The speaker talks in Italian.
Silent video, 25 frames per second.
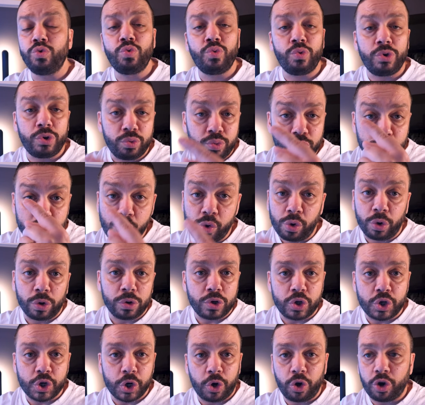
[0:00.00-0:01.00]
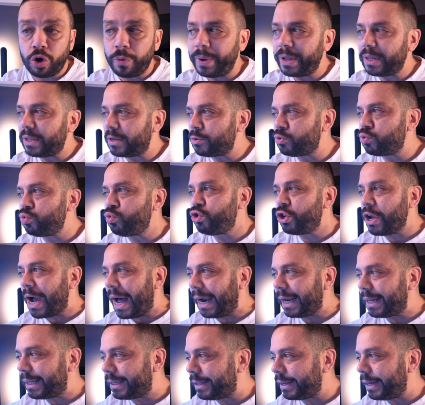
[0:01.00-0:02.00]
un solo gioco mentre sugli
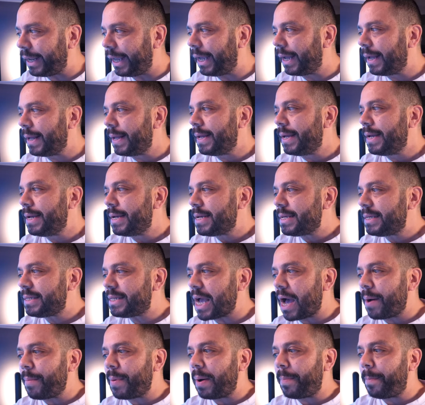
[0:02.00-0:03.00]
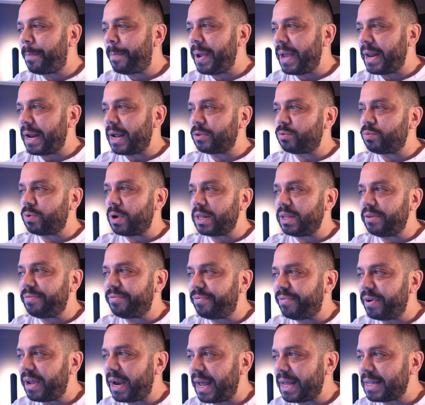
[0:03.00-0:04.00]
altri siamo appena ad una
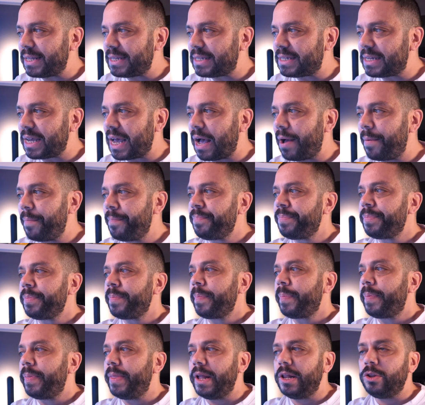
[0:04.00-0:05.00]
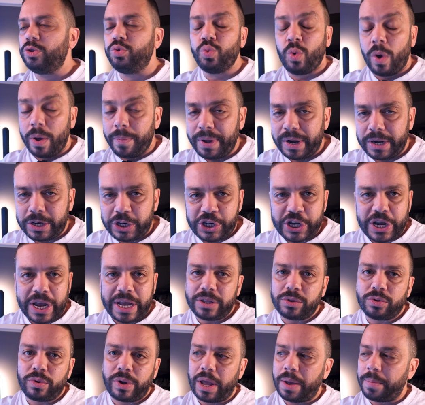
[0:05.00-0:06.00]
differenza del
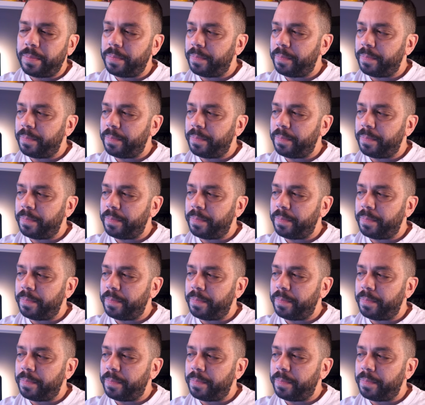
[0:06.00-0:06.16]
2% che